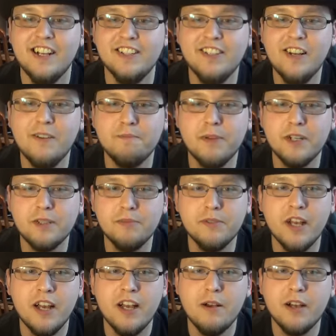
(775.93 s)
Co? proszę,
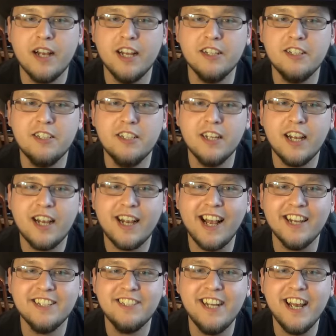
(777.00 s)
Kas
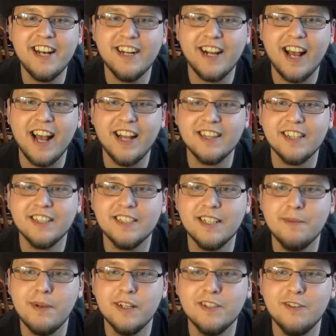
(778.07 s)
kasierka ta
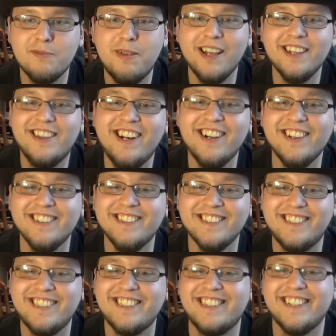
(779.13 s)
sama co
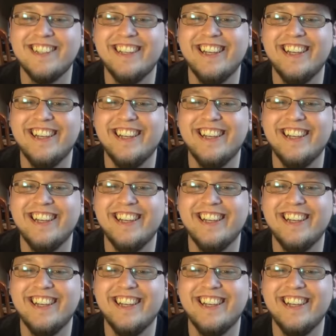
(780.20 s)
wiodąca.